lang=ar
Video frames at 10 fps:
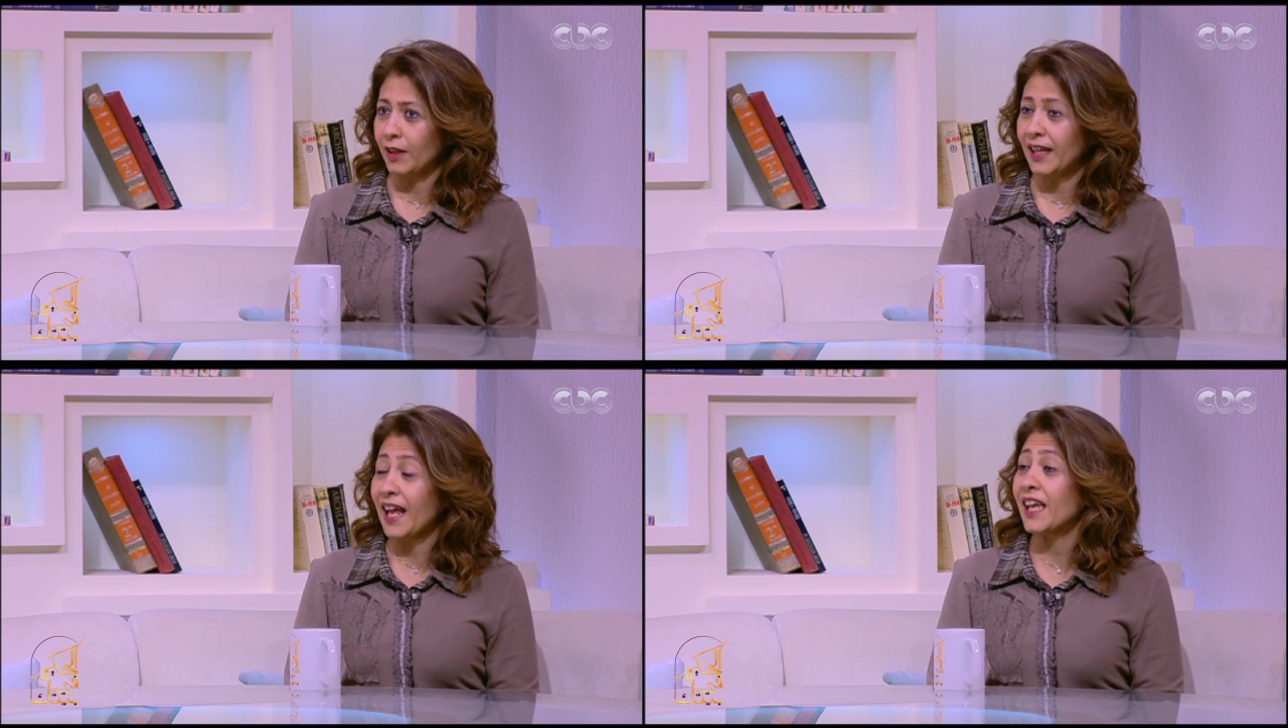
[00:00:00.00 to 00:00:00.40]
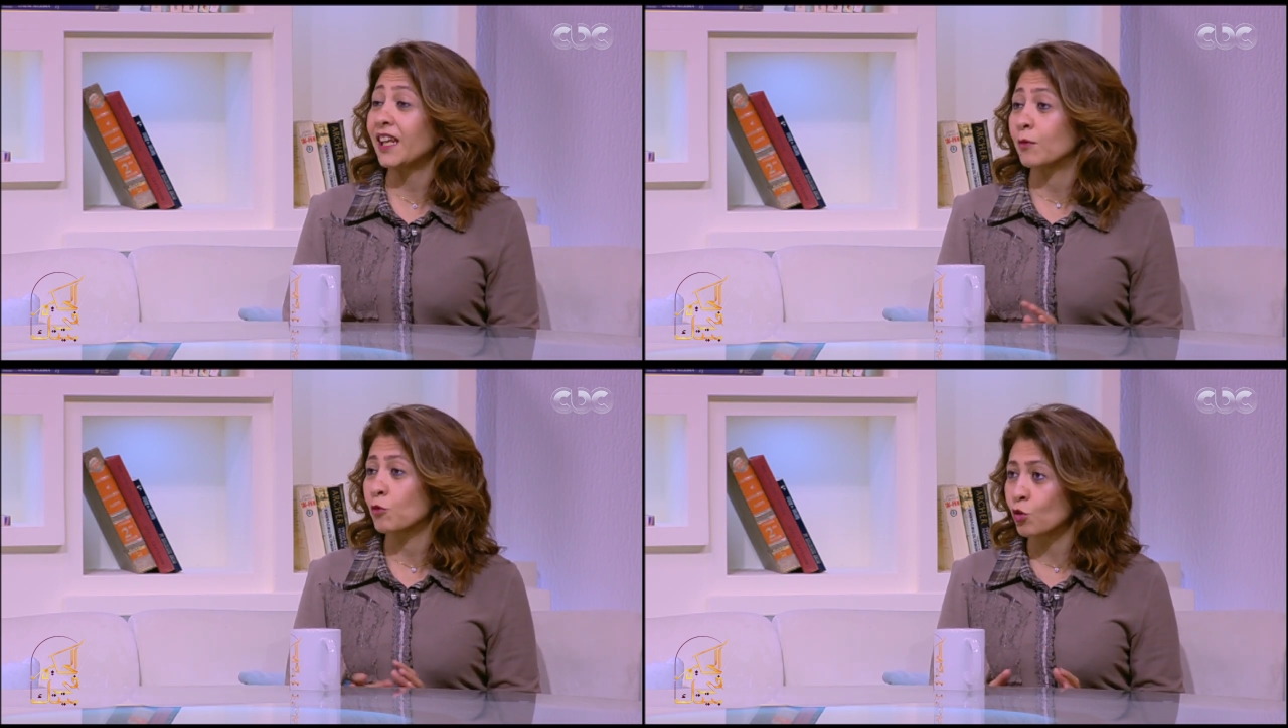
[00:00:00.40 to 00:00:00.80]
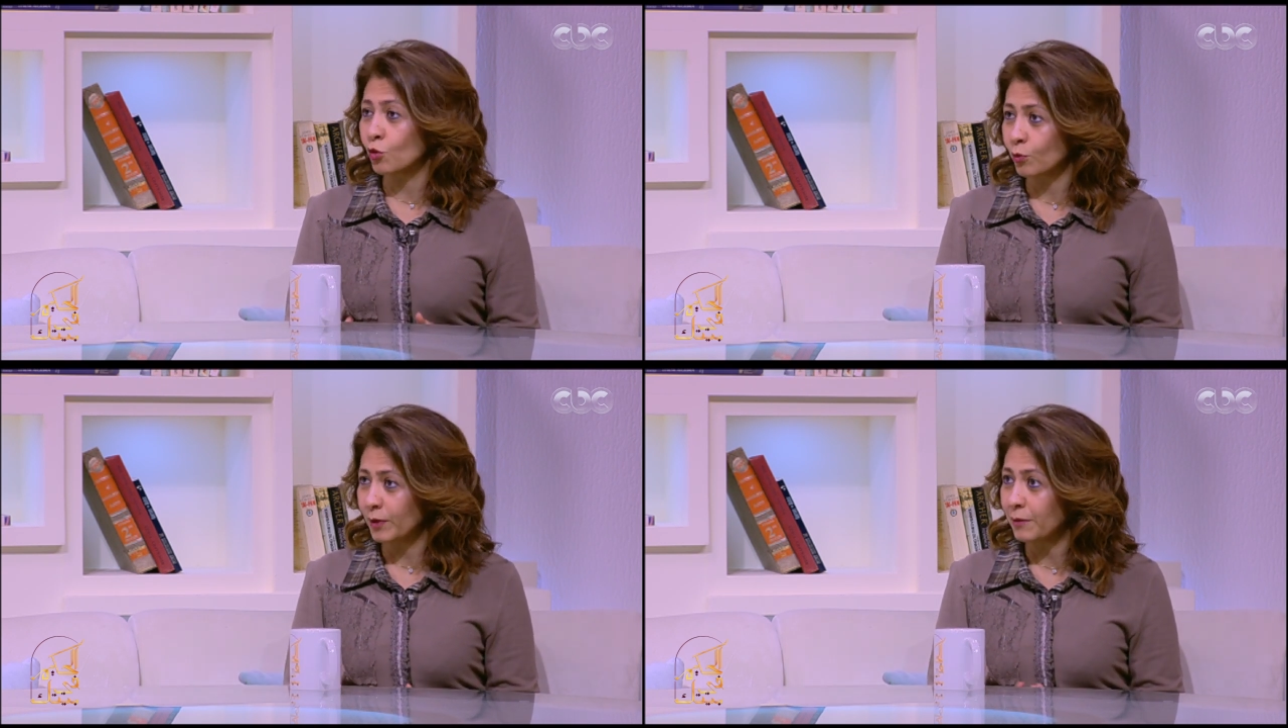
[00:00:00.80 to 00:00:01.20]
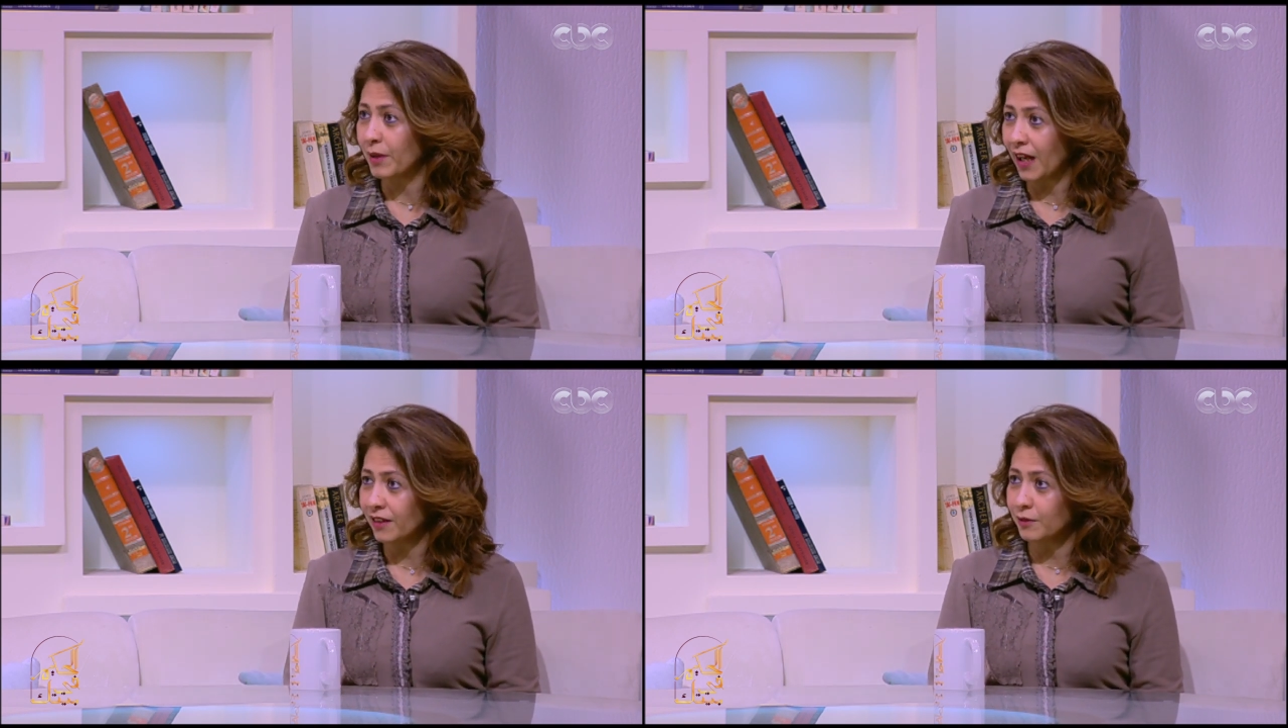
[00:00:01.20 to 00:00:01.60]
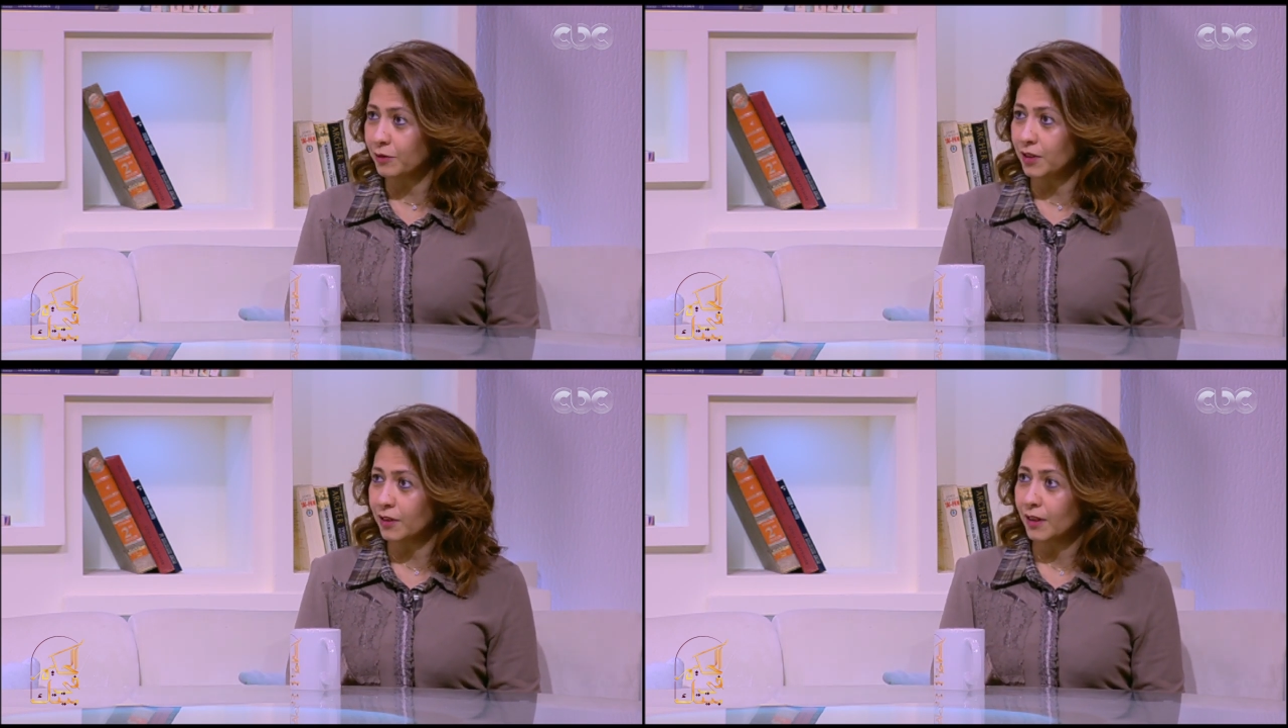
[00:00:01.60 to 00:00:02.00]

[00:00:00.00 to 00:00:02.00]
العالم كله باللي بيعدي فيه